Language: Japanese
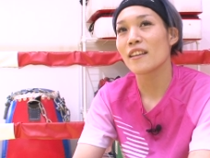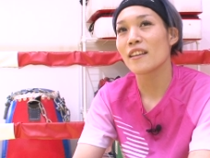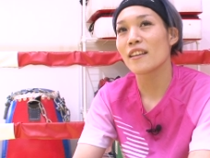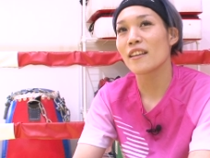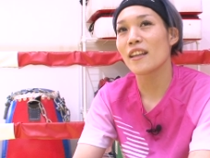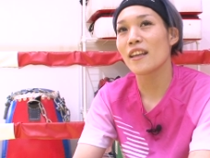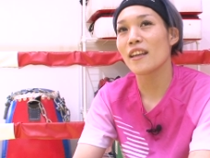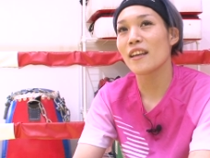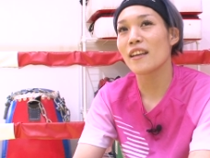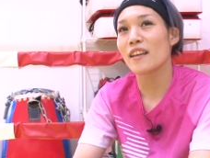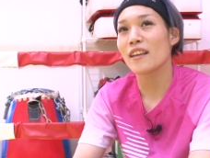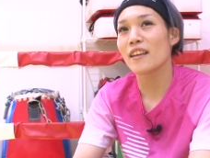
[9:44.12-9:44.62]

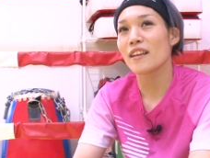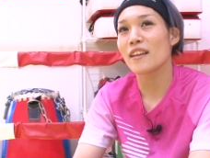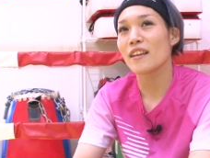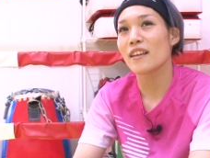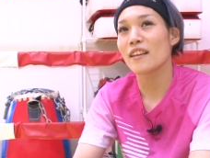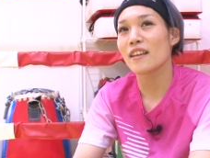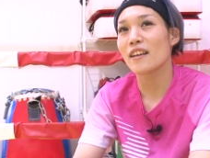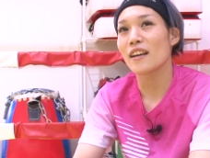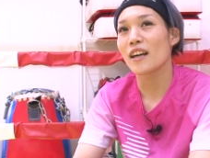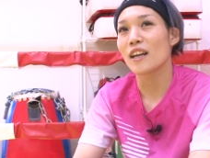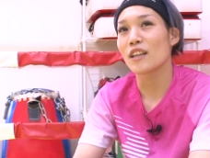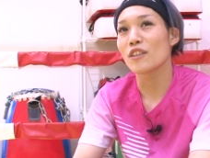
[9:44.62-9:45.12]
で
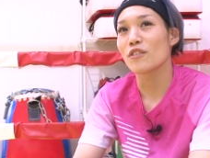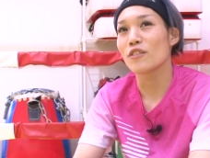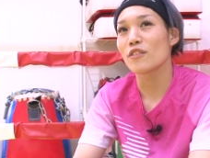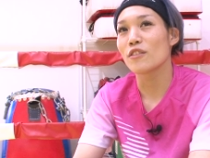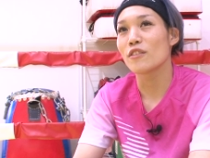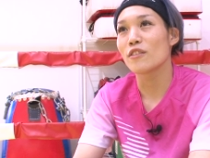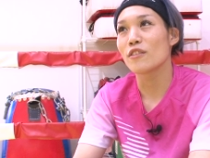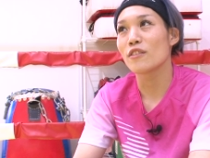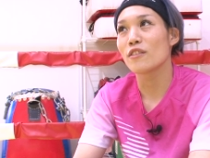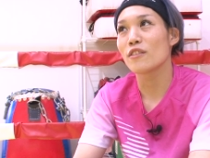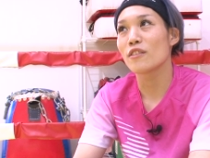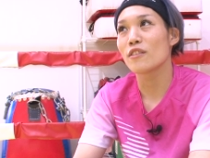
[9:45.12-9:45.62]
あ
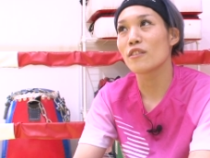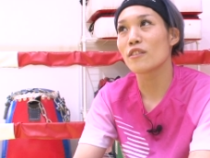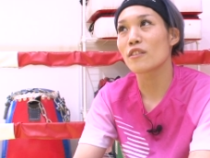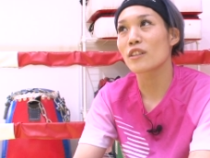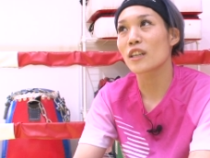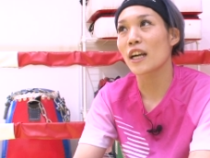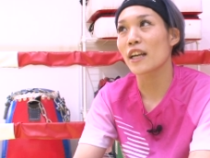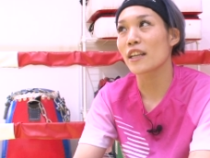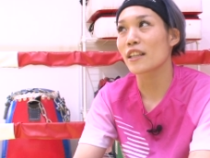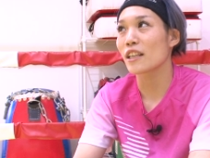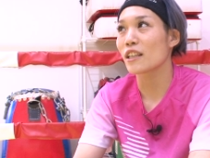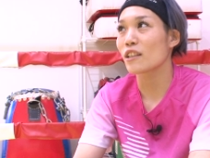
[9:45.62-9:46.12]
の
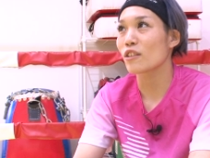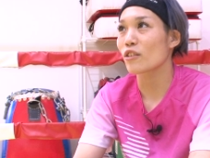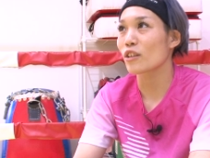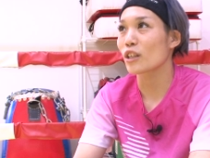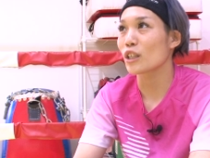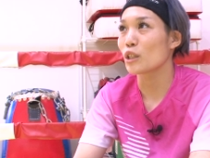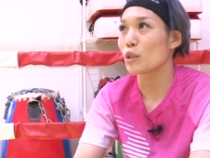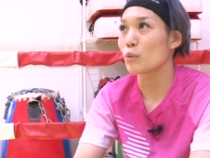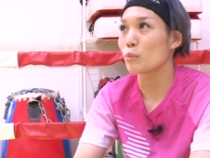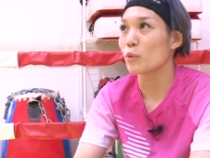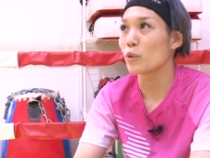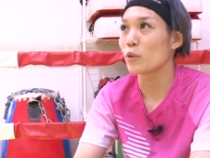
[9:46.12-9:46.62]
会見と
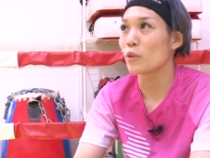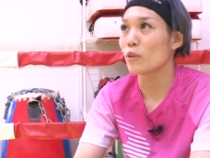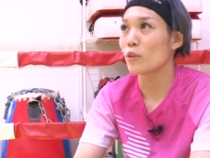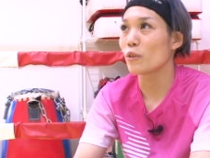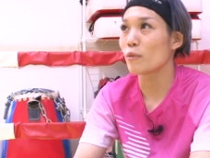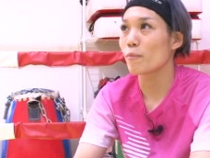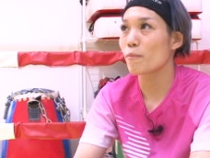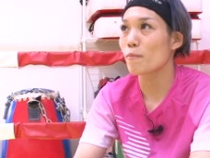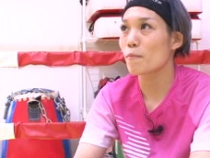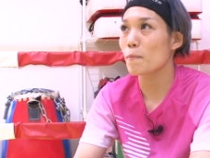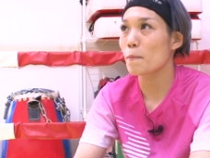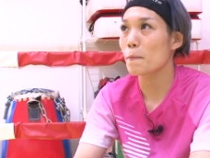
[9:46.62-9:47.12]
かでも
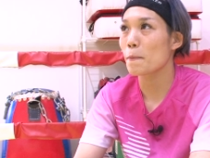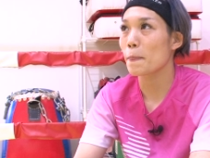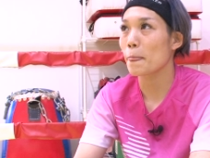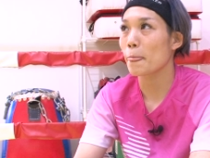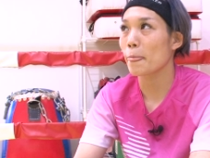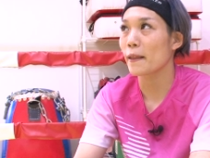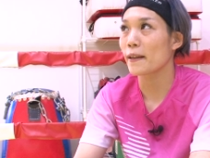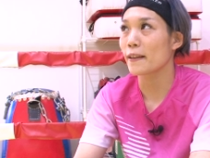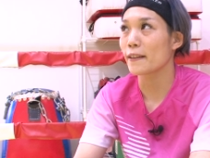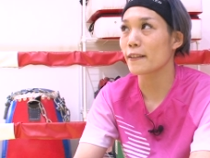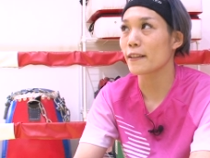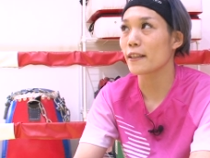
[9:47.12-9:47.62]

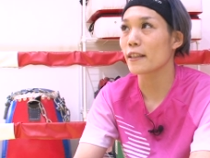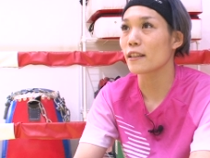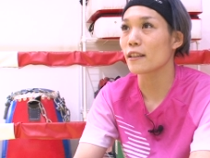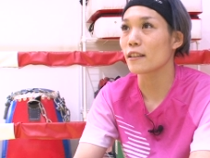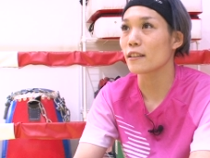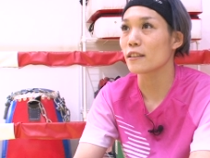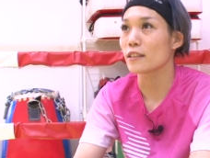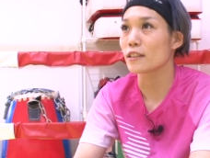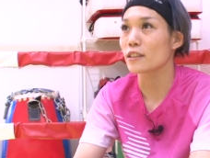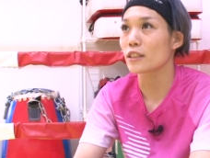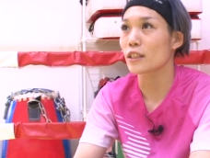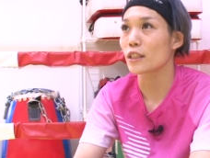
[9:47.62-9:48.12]
言ってた
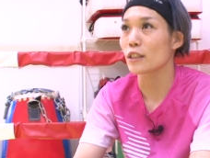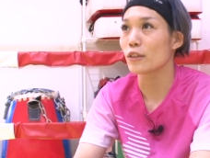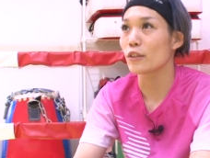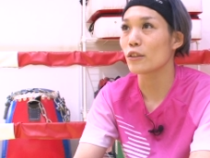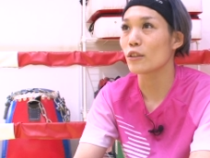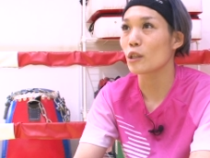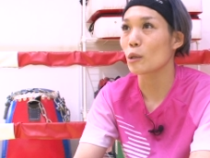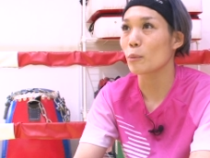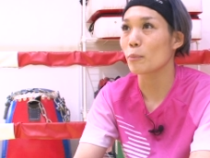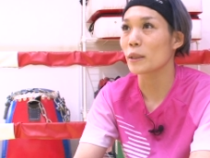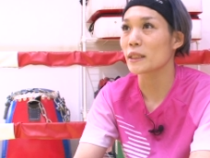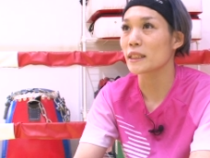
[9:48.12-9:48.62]
んですけ
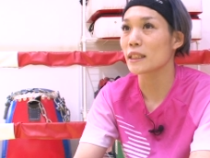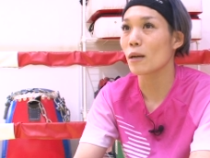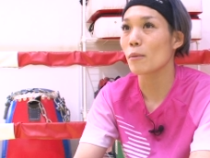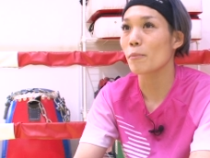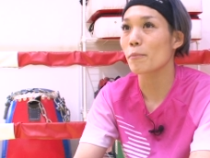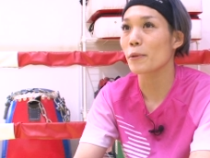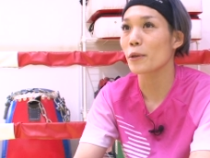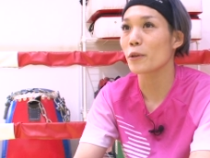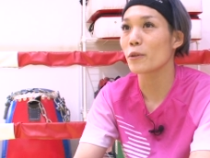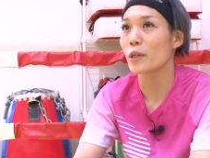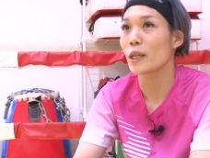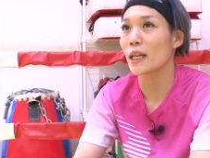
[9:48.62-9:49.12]
どやっぱ
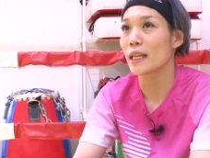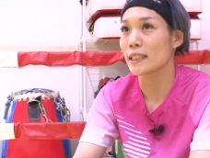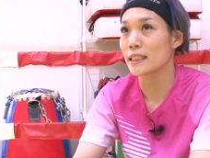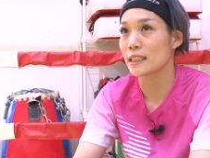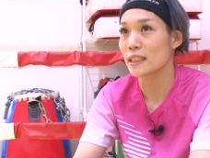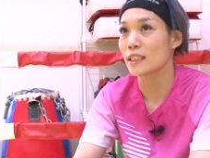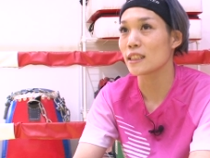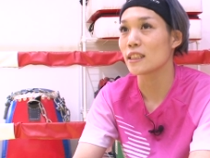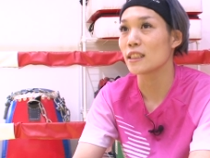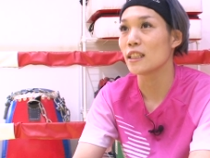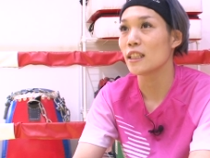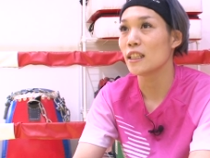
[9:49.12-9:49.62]
チャンピオンら
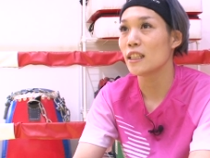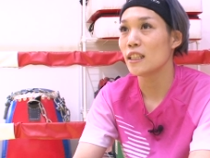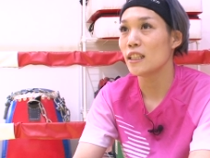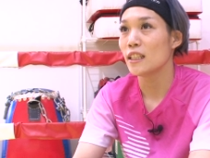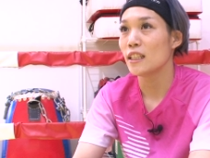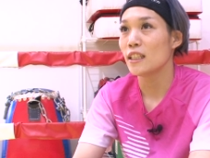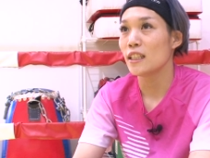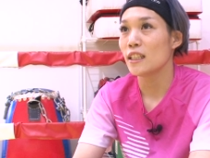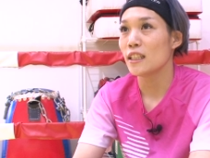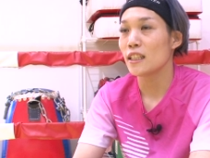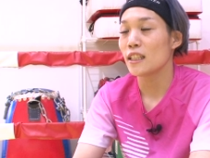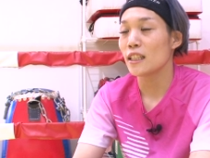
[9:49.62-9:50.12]
しい、
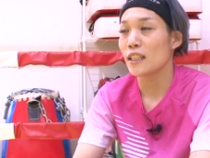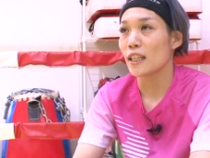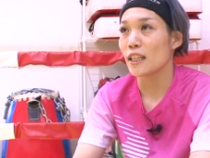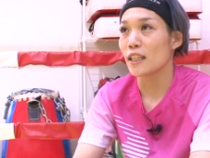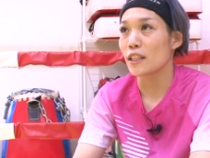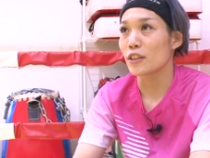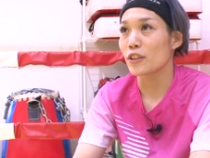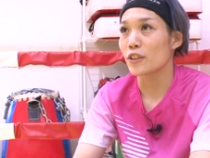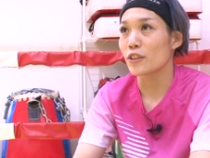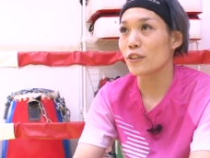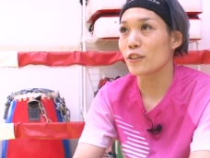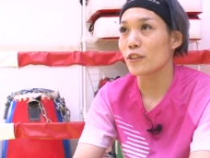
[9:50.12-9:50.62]

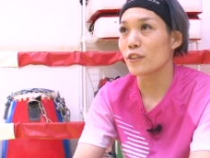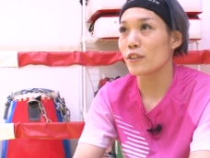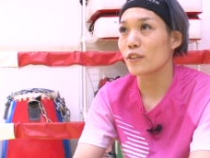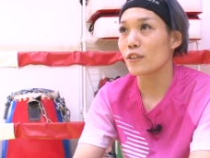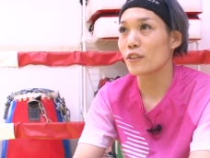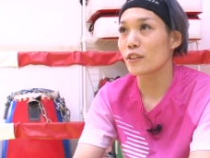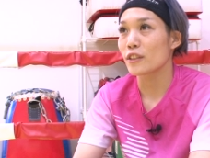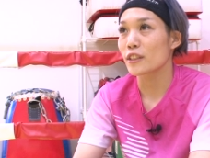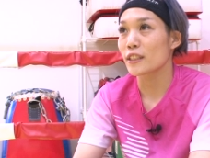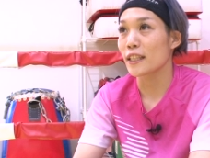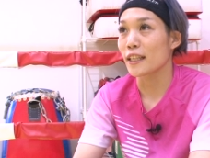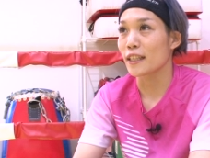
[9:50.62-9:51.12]
えー
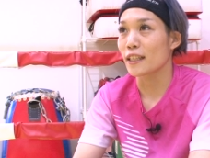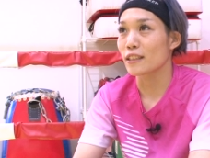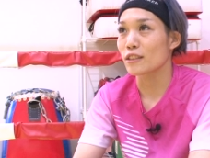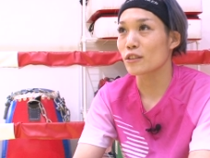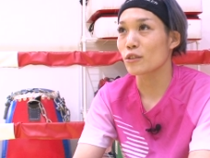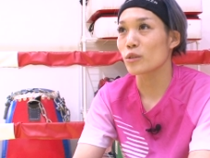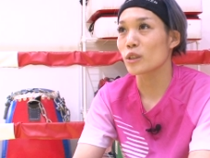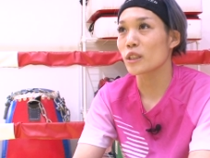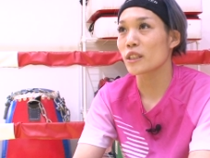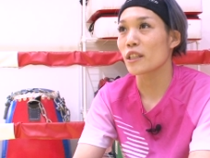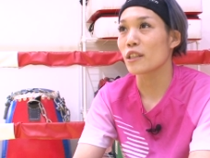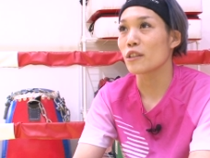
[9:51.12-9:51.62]
と、生活
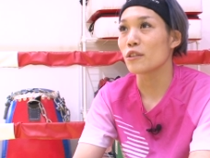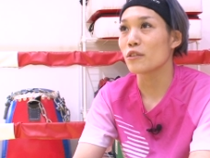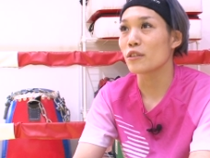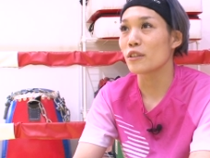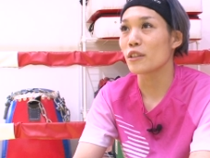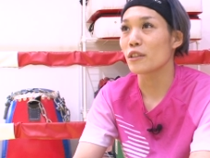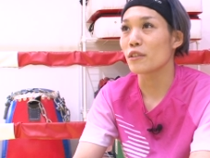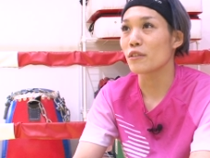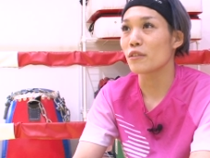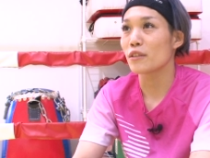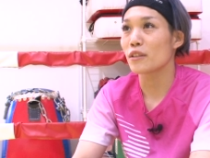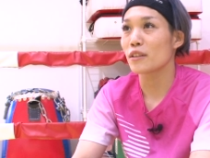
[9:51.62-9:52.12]
をしているっ
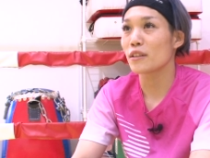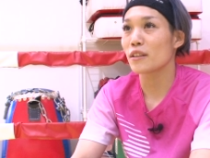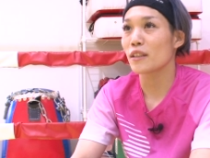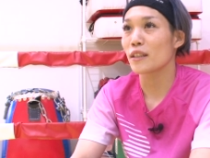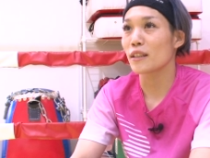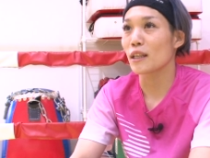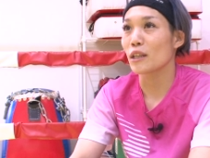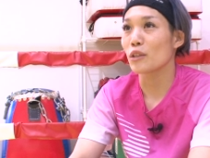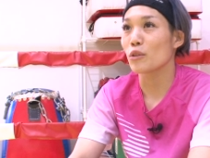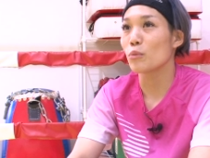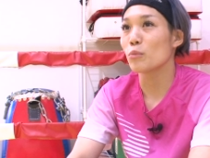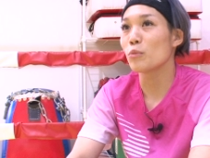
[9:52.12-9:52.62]
て言って
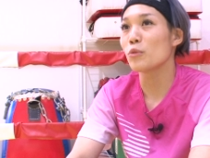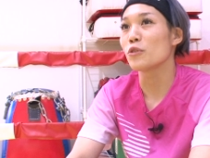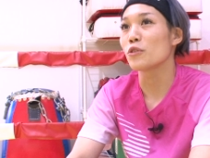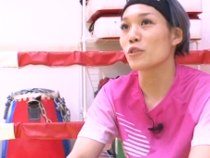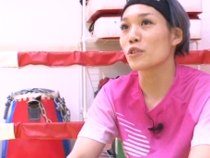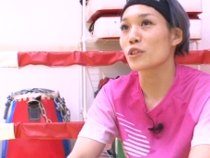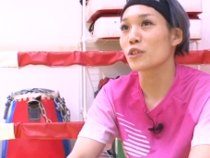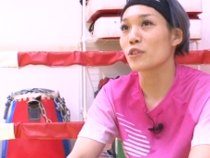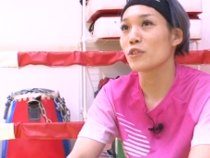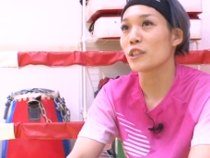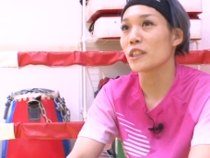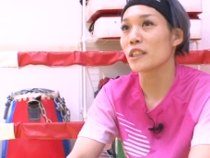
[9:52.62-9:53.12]
たのも
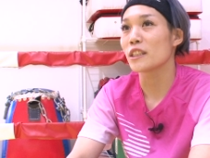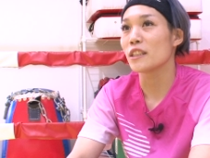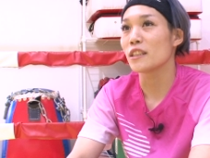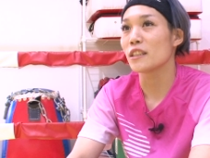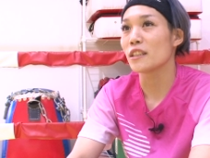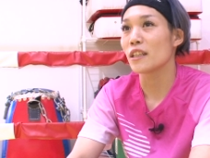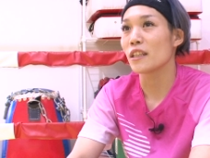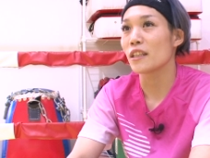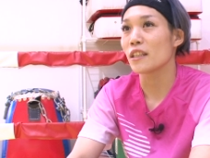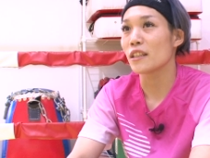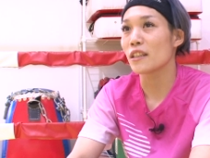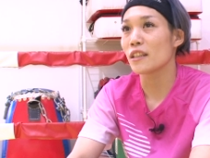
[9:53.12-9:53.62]
すごい聞い
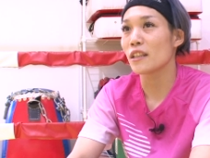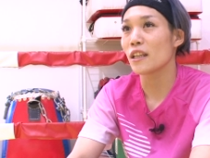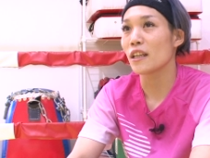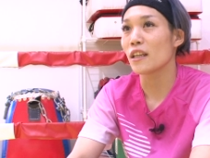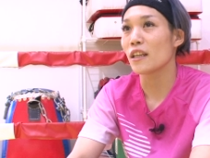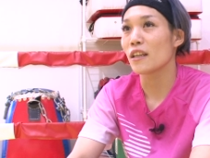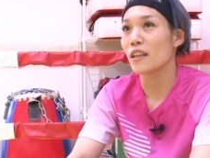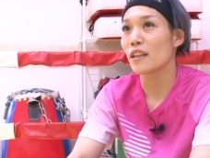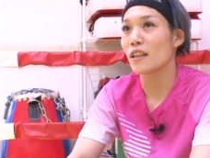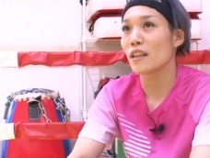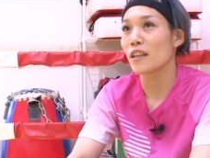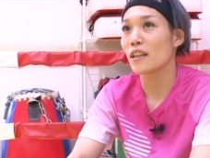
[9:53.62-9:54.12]
ていて